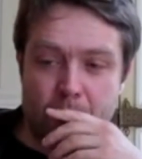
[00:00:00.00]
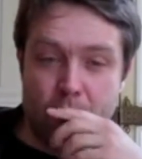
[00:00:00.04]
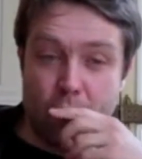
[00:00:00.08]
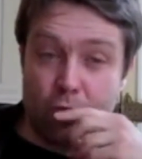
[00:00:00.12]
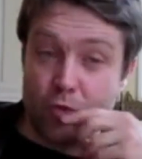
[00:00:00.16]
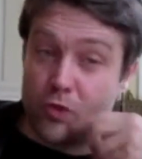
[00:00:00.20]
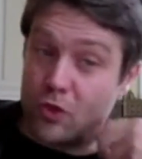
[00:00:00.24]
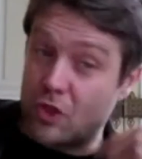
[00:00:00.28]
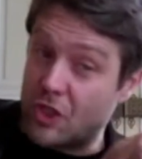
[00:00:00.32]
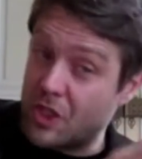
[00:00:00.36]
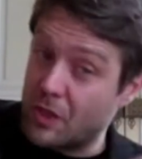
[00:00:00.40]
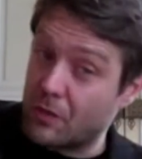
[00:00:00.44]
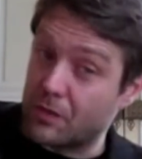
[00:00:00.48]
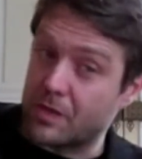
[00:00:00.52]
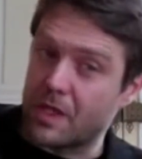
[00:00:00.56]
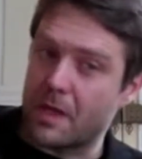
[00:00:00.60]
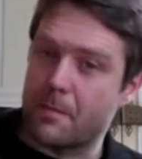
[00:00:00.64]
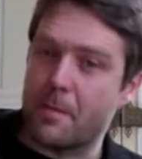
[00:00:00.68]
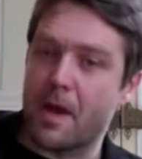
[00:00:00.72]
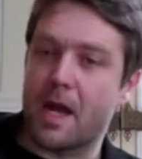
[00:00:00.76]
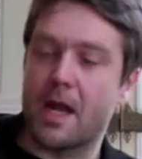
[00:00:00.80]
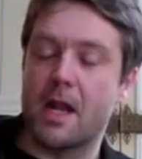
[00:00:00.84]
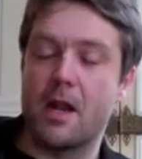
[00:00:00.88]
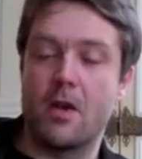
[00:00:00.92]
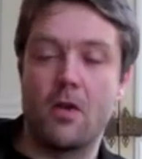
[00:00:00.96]
donc j'y
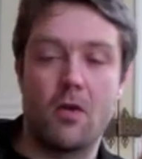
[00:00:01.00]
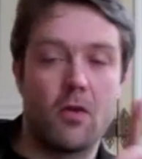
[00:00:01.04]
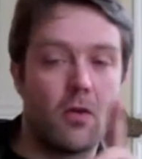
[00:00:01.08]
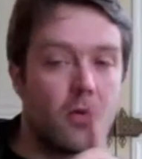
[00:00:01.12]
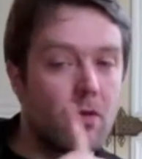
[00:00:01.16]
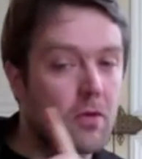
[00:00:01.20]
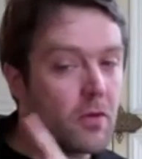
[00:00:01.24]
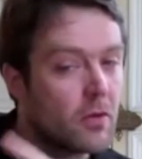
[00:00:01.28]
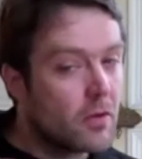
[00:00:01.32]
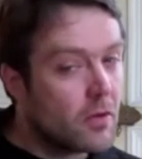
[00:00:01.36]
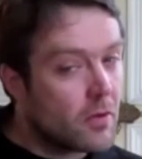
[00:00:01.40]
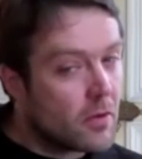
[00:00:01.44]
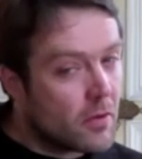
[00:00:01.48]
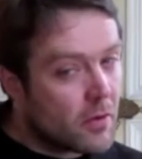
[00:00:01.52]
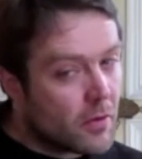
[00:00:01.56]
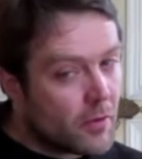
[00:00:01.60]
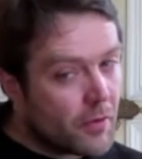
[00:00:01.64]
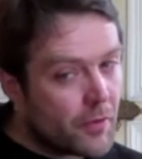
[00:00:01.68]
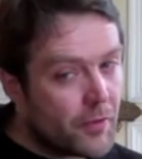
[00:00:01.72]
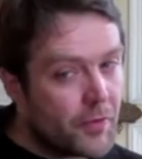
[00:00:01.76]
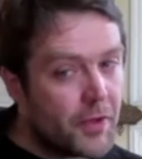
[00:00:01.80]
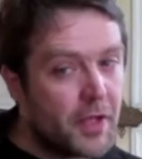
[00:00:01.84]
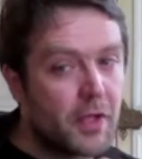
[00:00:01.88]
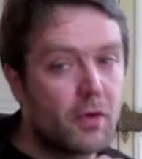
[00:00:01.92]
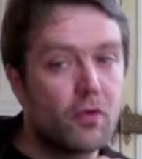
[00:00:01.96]
entrais par la langue.
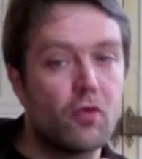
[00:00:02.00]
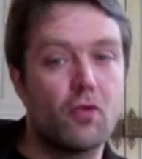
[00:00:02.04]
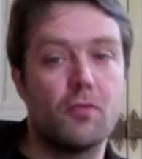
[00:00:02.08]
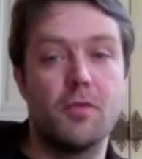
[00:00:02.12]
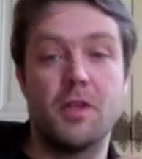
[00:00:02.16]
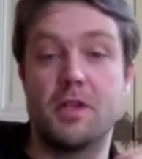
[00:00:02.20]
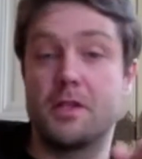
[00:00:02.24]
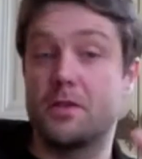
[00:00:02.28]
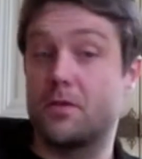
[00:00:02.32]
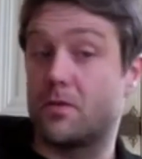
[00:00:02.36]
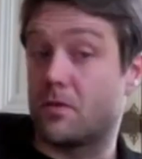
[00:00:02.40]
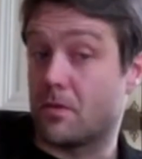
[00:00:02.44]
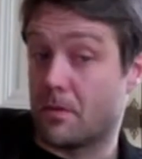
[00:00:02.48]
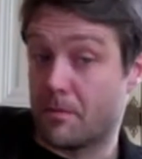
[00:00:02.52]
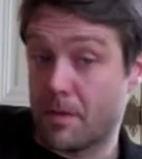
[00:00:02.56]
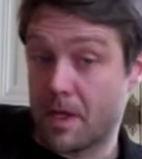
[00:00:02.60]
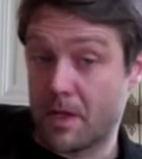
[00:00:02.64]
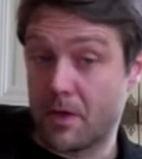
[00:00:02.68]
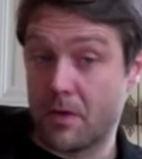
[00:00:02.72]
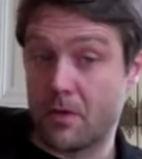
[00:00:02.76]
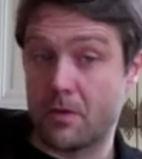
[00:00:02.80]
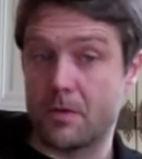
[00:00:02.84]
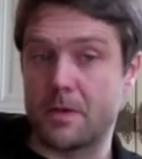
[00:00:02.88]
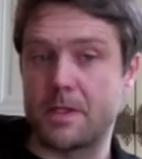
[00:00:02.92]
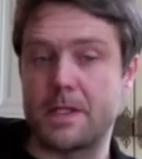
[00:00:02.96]
Nico, bien sûr,
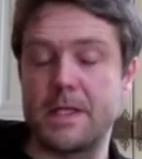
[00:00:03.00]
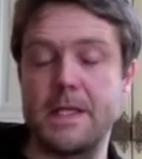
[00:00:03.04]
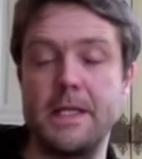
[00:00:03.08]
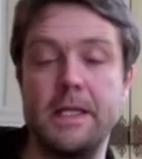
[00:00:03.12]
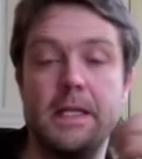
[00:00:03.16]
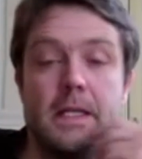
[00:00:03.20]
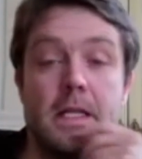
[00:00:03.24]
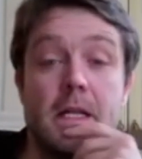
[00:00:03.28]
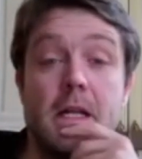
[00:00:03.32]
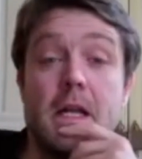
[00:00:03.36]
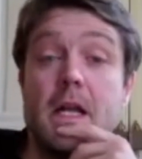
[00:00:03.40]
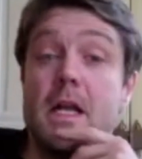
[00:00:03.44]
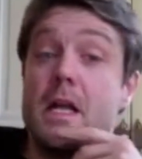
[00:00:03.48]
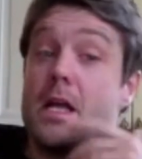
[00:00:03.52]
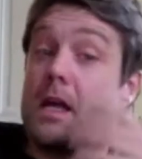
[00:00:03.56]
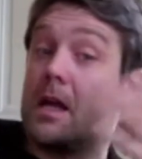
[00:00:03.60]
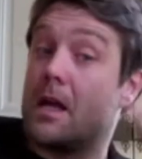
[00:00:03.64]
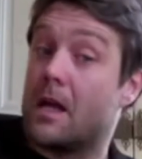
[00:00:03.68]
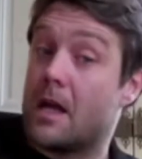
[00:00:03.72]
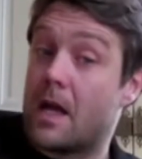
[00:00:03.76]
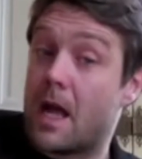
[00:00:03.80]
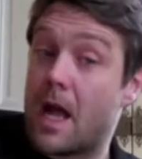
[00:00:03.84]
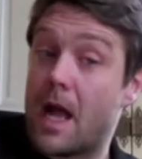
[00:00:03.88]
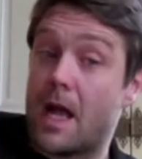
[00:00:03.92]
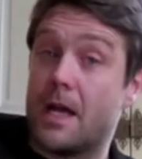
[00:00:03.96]
Bader aussi.
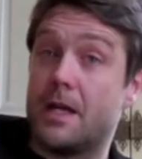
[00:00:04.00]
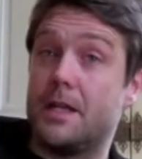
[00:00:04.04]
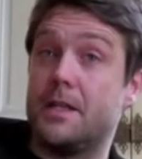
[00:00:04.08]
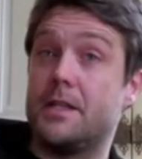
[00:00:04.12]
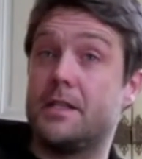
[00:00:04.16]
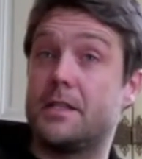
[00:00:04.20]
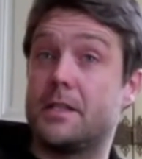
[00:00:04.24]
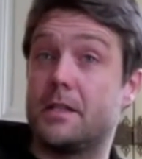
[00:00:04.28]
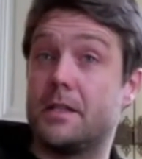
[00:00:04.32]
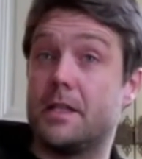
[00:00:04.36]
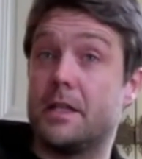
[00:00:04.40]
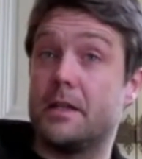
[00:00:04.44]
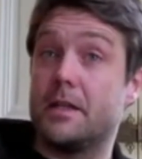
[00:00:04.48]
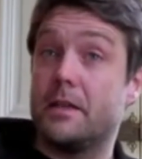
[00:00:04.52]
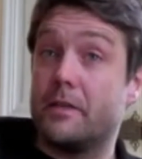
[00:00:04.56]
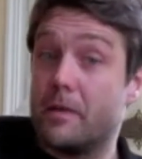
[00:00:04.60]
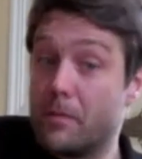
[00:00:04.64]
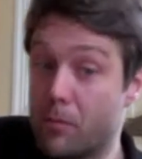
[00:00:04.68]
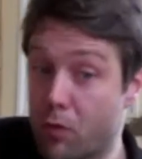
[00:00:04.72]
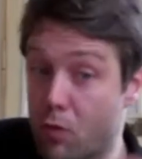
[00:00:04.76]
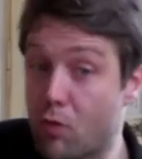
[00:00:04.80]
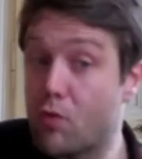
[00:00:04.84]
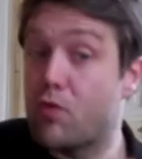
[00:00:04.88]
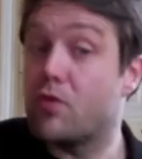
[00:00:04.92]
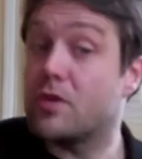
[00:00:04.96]
Alice. Il y
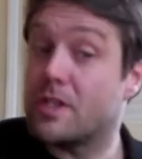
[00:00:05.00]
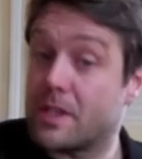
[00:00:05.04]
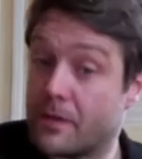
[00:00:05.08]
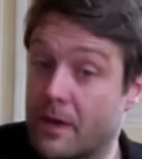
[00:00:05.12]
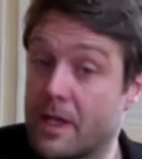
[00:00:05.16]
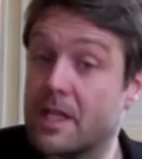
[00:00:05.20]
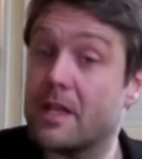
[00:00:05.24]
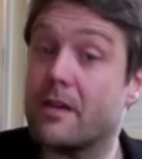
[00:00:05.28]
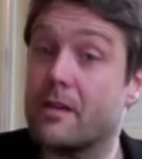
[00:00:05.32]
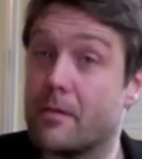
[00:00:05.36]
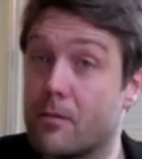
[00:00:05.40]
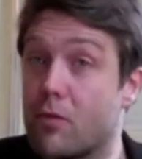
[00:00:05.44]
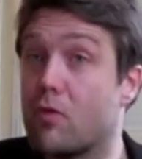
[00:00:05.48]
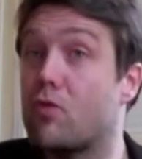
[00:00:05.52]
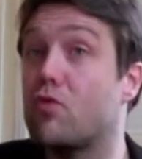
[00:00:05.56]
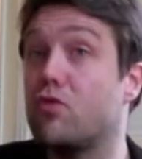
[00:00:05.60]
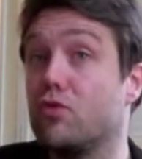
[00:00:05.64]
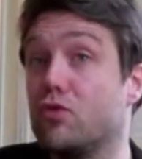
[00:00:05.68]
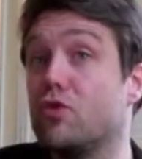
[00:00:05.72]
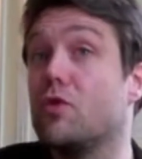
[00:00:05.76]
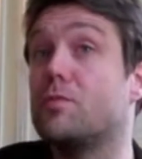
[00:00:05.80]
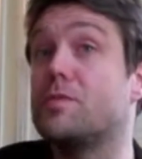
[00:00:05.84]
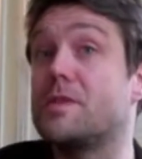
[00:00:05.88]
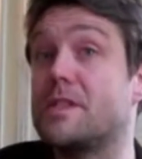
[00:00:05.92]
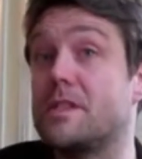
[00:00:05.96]
avait beaucoup, c'est vrai qu'il y avait
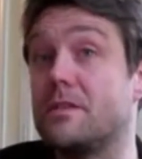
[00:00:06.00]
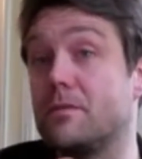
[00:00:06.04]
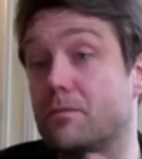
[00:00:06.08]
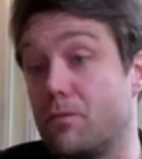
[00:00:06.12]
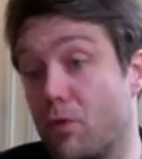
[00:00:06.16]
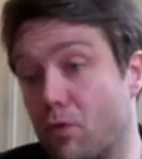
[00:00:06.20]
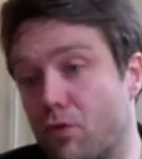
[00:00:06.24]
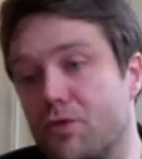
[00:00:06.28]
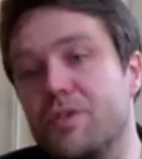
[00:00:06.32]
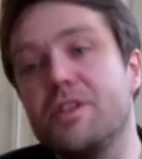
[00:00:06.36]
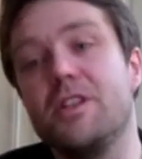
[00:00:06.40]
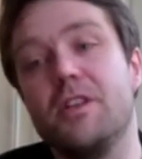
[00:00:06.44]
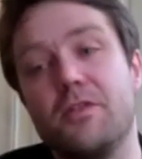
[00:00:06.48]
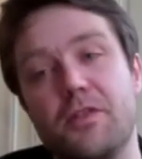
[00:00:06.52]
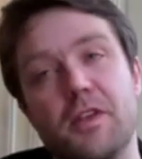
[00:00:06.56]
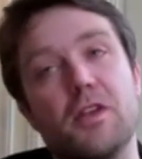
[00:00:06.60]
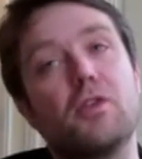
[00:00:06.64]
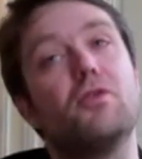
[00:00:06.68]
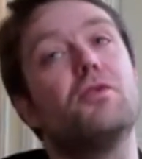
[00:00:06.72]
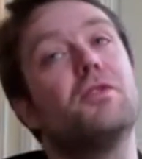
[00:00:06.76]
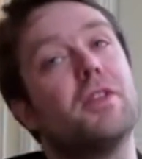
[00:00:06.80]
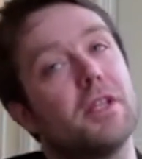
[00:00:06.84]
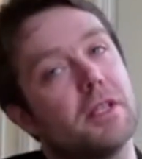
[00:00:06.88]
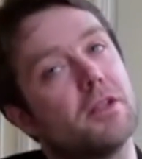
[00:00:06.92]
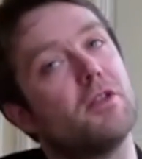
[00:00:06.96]
beaucoup, beaucoup de
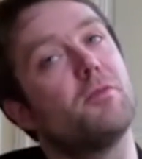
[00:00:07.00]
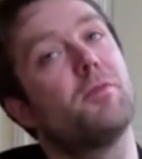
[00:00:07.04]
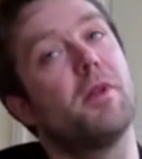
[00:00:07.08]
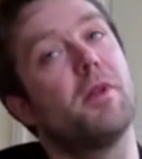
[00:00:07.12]
difficultés